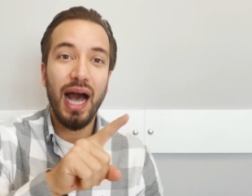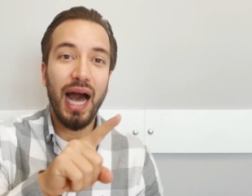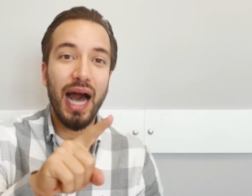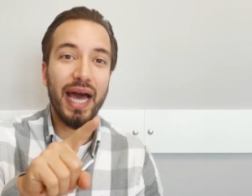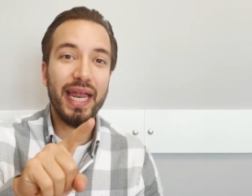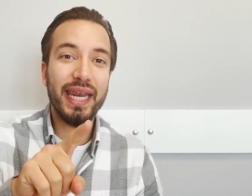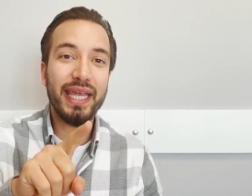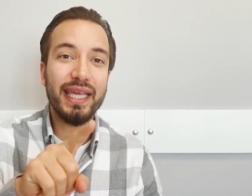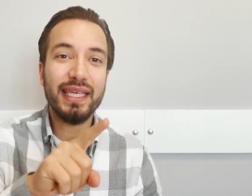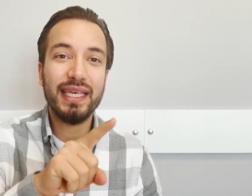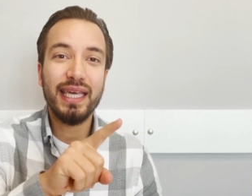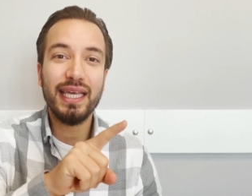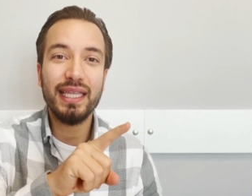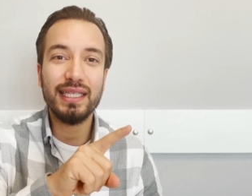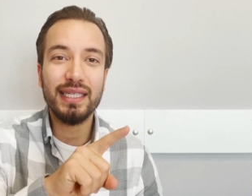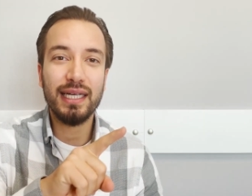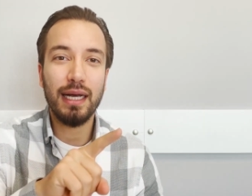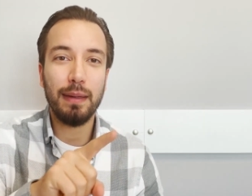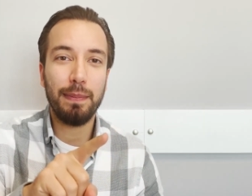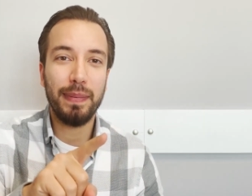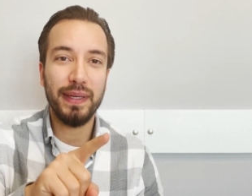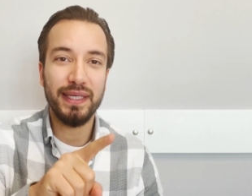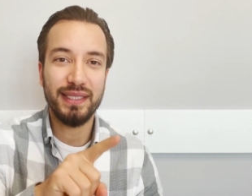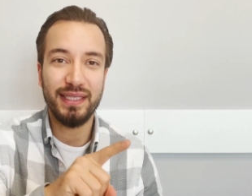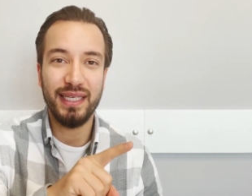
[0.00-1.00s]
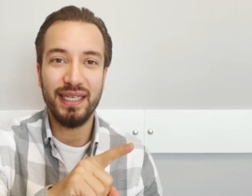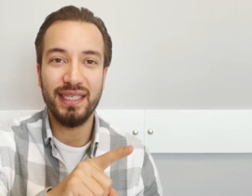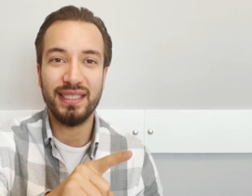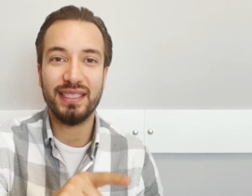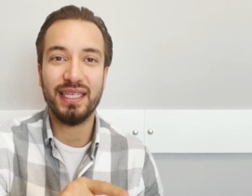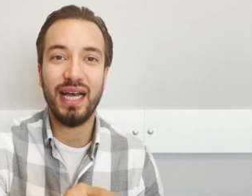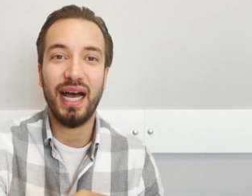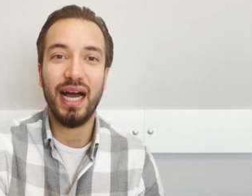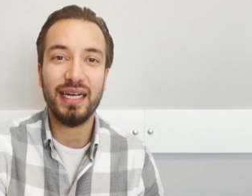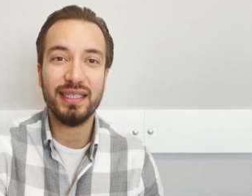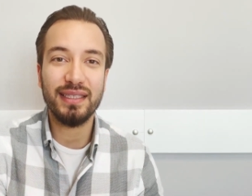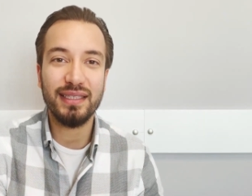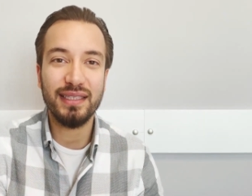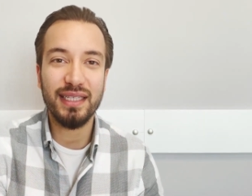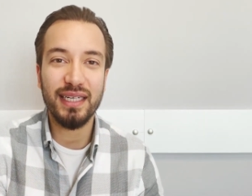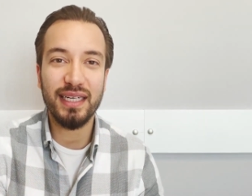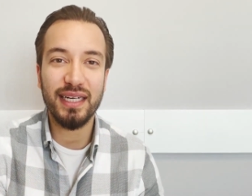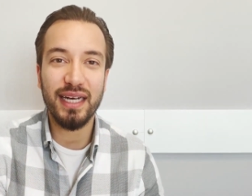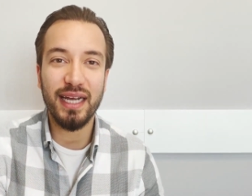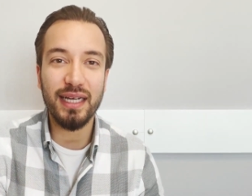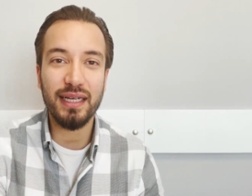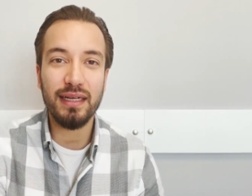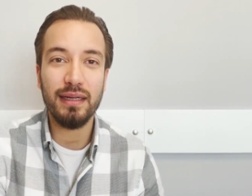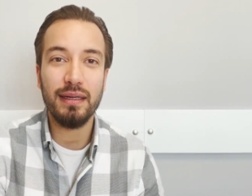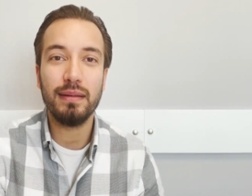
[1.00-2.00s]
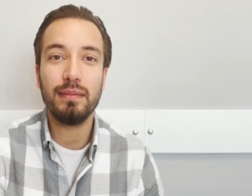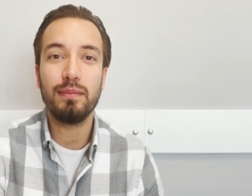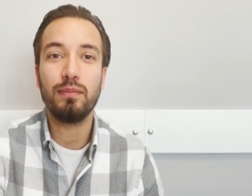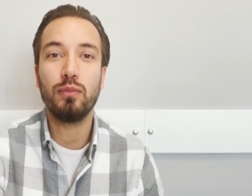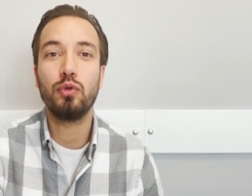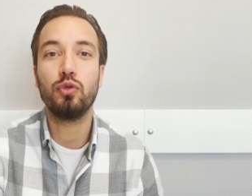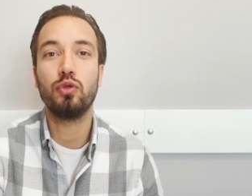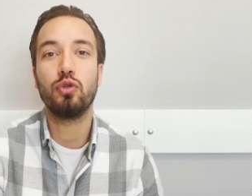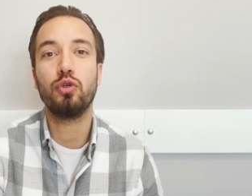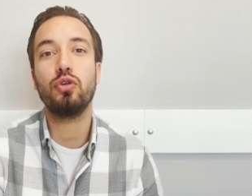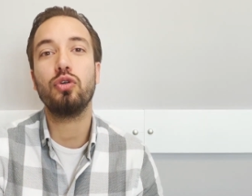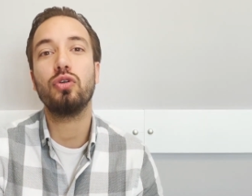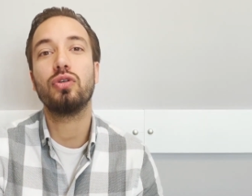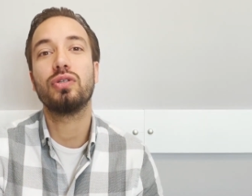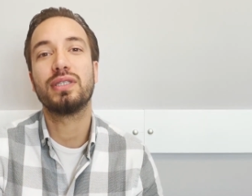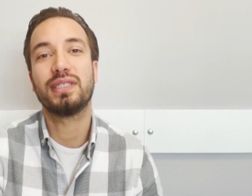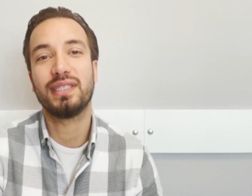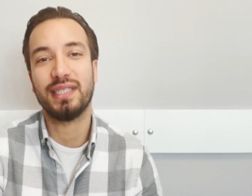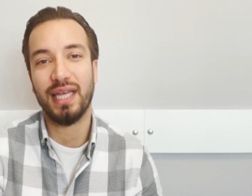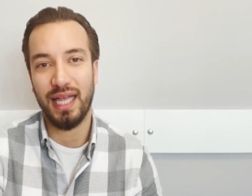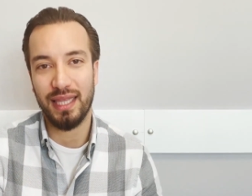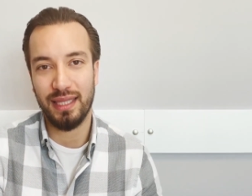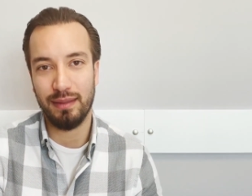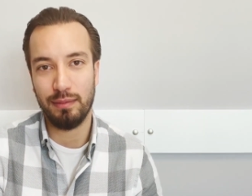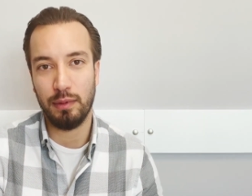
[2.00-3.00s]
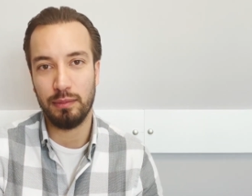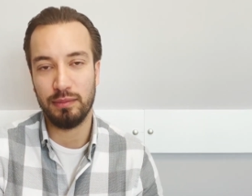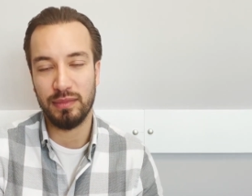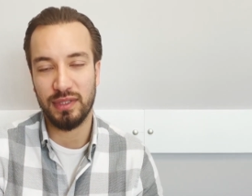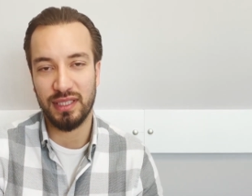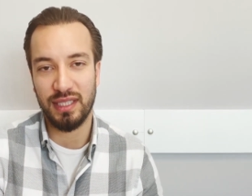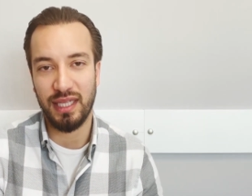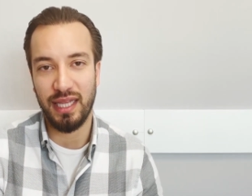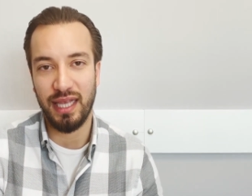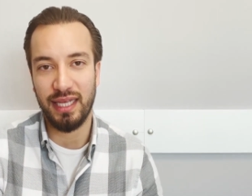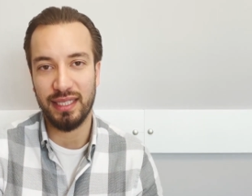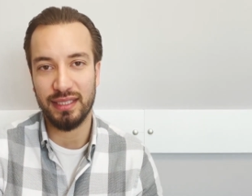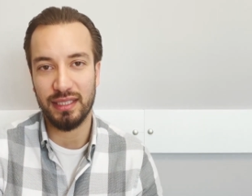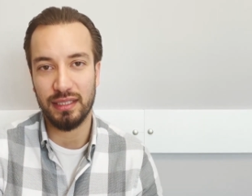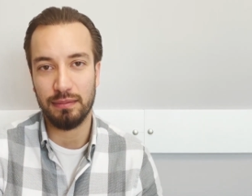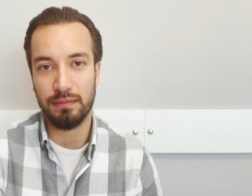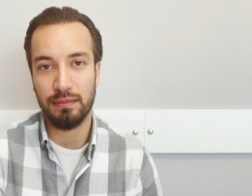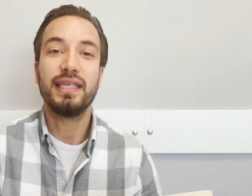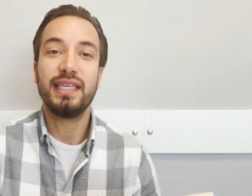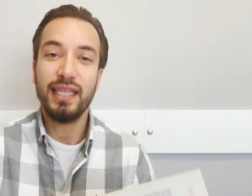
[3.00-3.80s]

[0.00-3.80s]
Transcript: hareket kapasitenizi arttırarak bunu sallamamız lazım.